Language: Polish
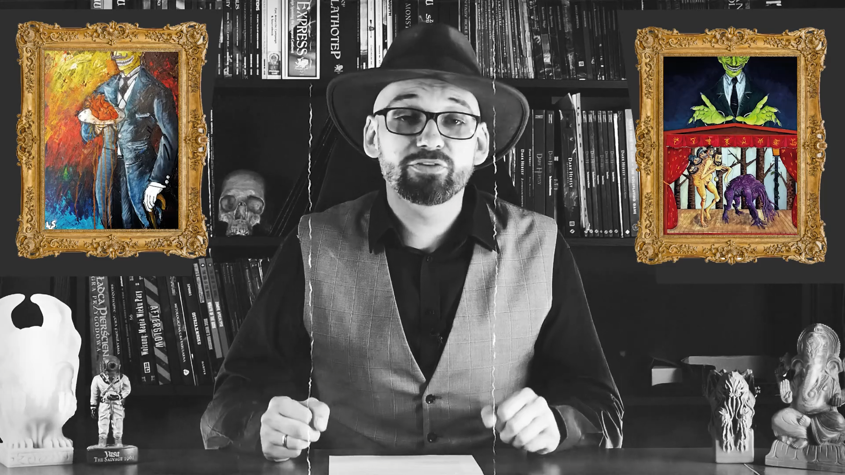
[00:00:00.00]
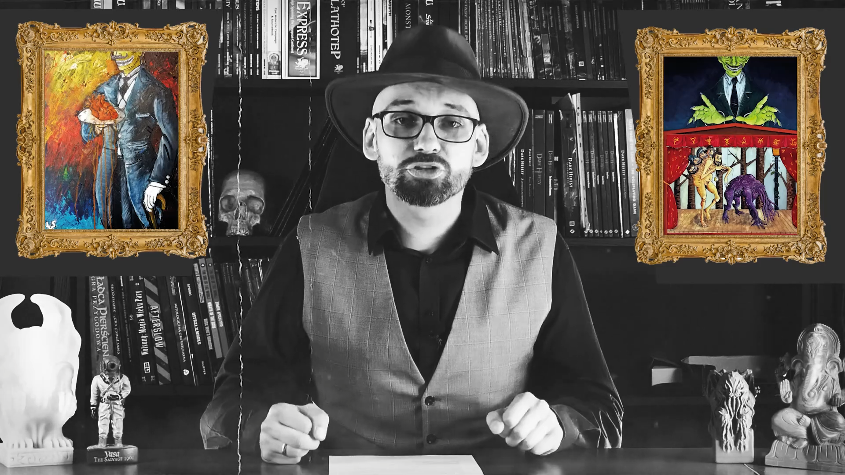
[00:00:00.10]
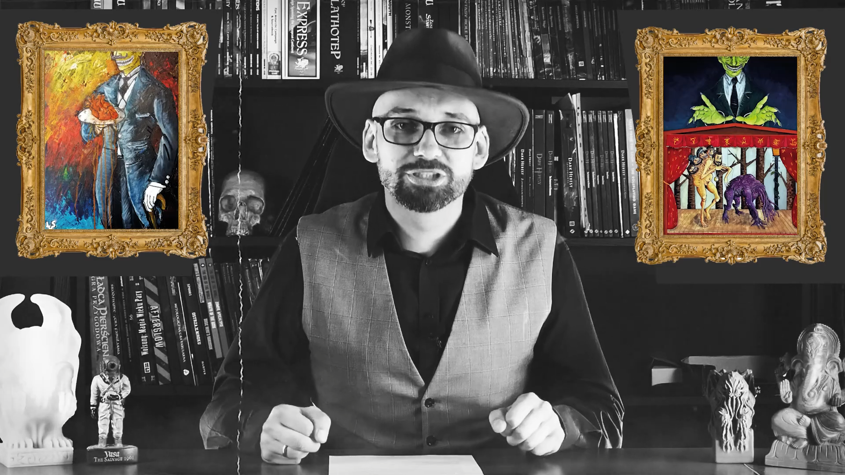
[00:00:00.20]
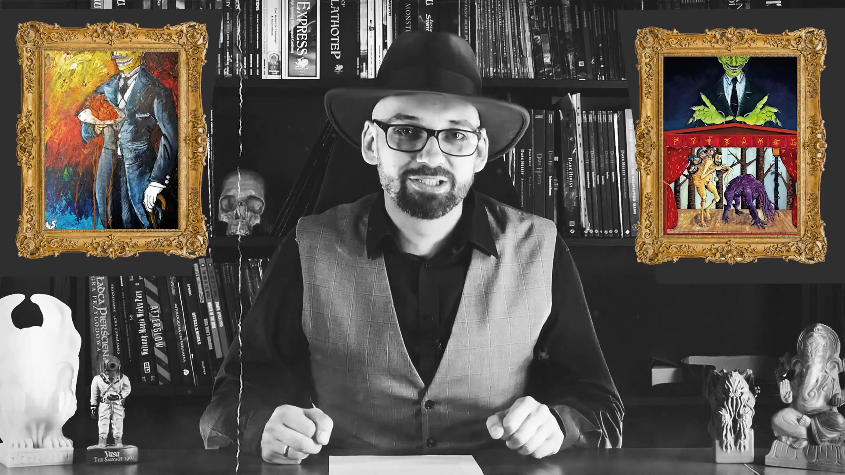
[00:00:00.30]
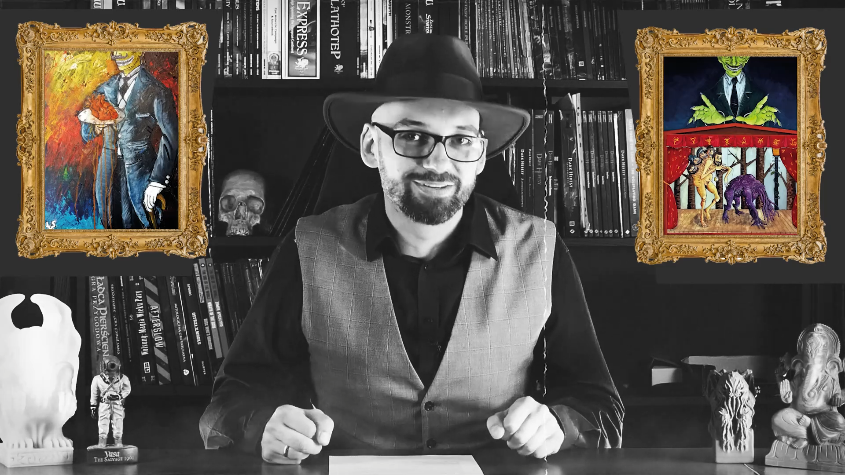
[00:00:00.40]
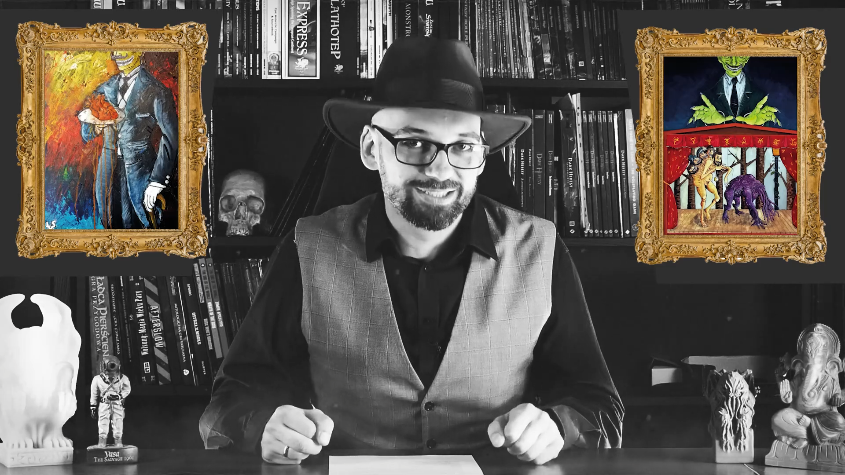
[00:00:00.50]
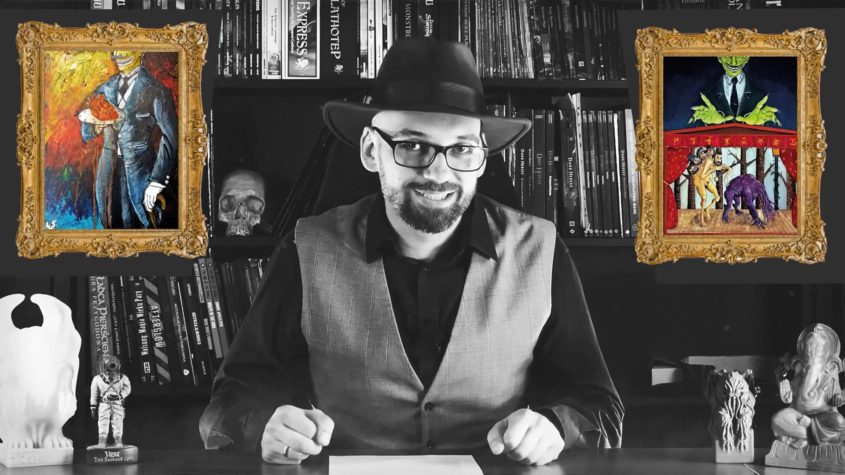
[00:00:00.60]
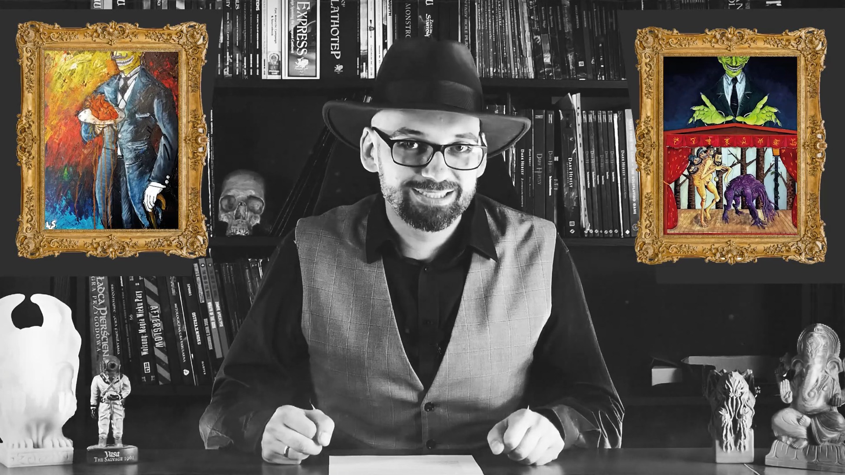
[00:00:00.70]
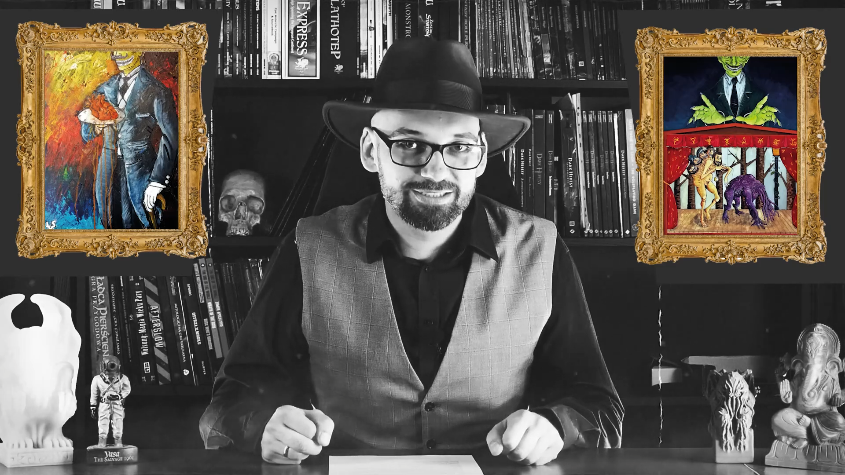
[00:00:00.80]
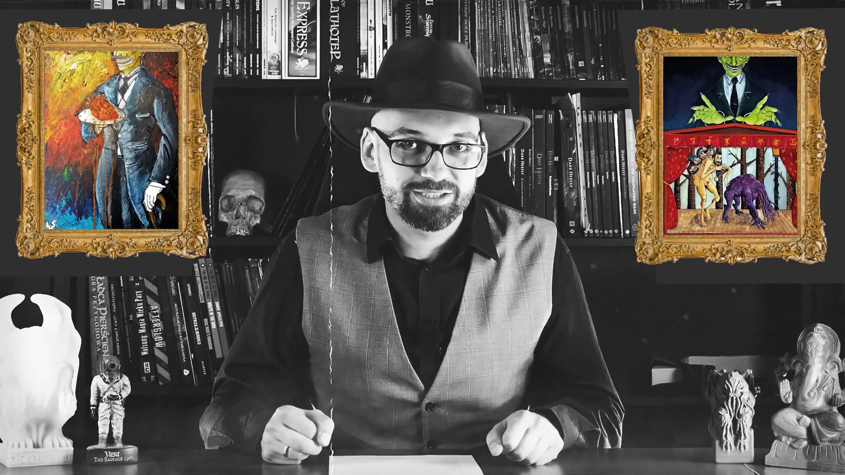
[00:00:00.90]
wykorzystywanych
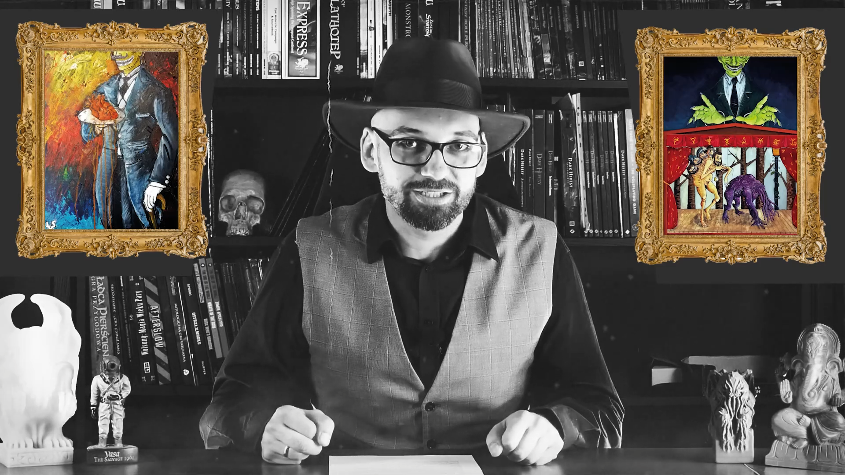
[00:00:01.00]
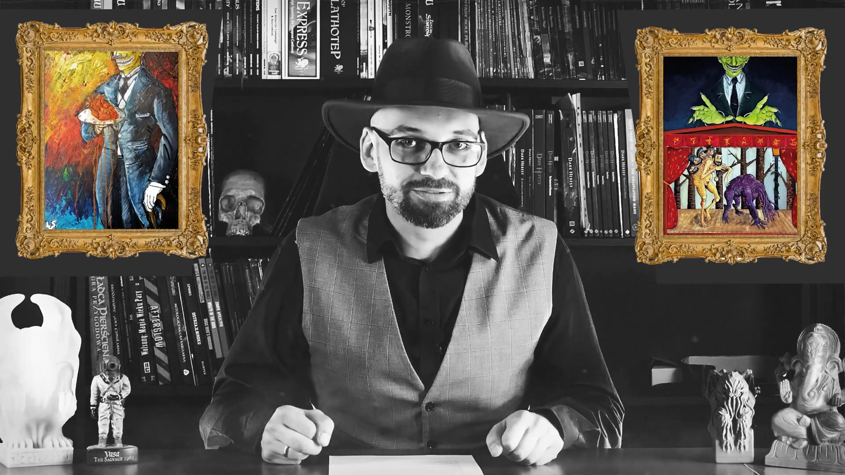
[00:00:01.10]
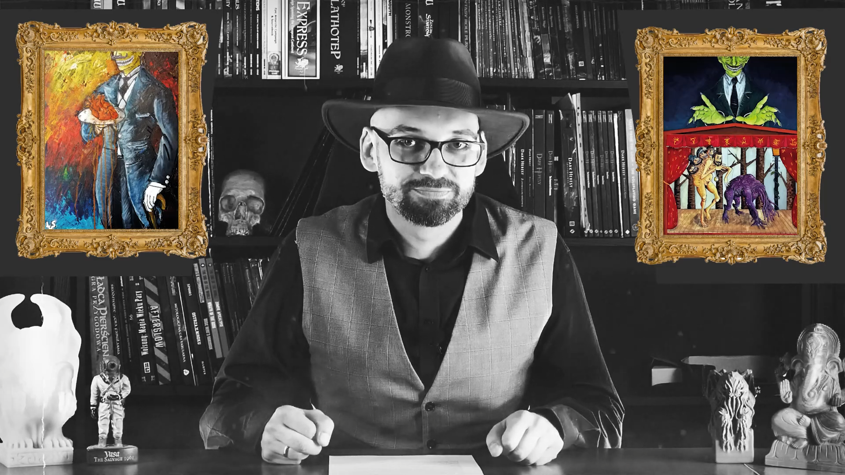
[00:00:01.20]
na sesjach.